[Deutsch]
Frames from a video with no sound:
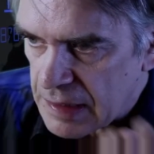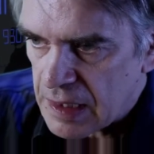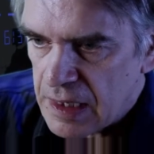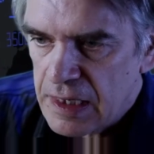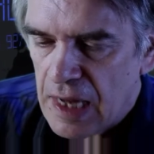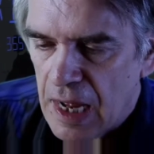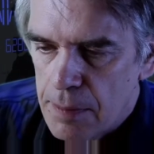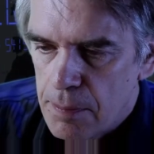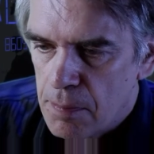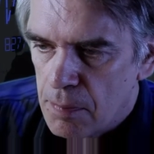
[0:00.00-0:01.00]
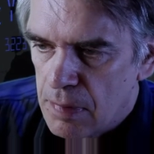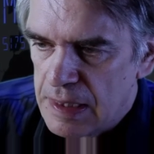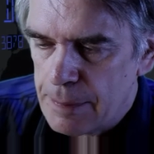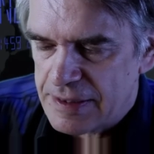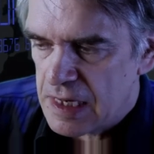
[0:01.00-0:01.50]
in einem
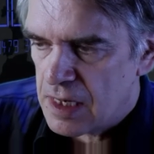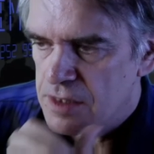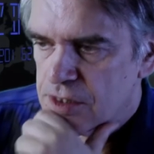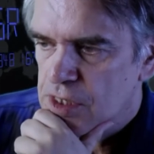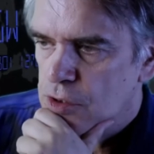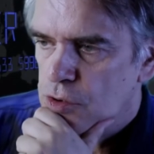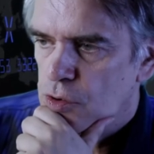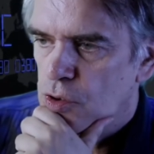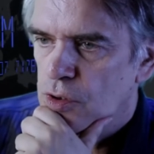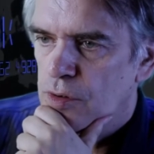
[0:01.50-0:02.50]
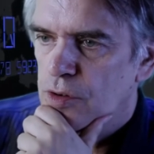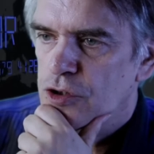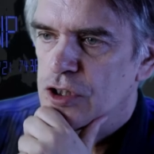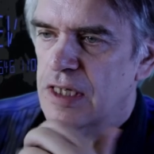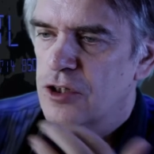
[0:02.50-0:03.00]
libertären Sinn äh,
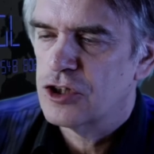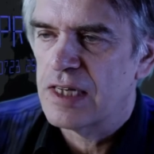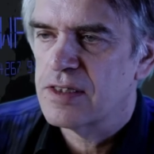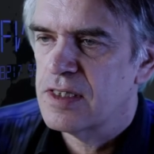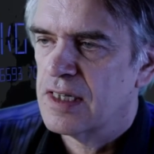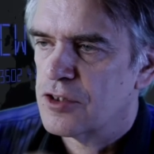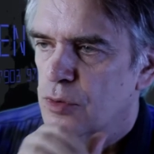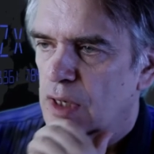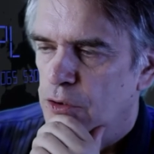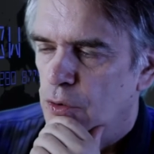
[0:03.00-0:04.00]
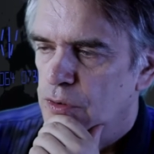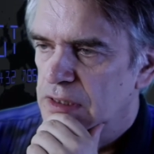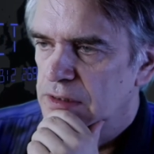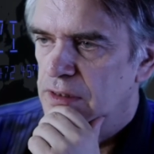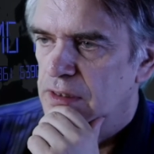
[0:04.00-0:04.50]
schlägt sich das sogar noch
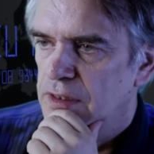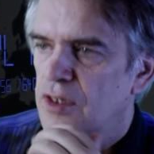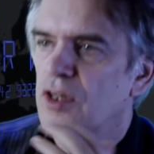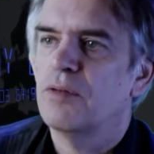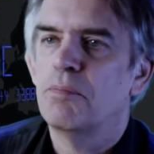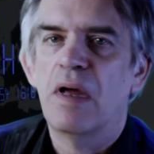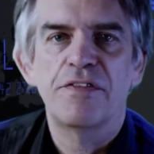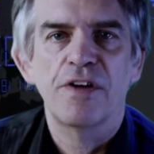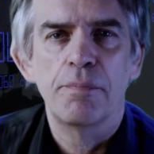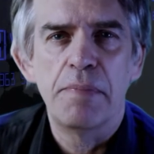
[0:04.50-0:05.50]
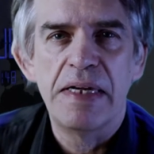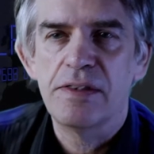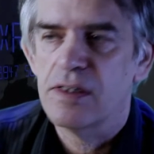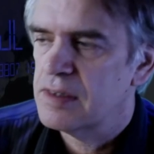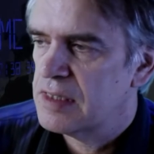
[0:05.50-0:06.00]
nieder in, in etwa
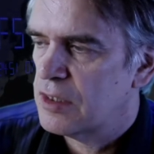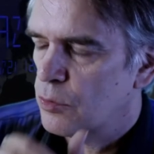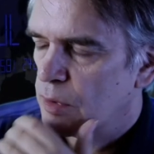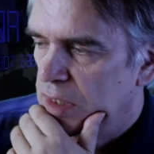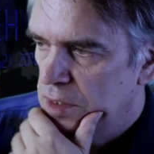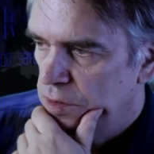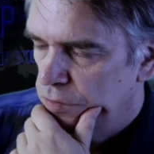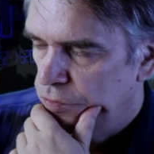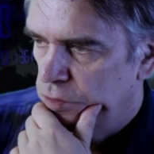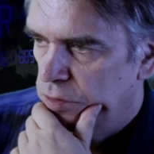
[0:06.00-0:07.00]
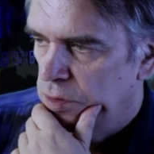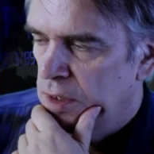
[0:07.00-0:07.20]
Medientheorien von,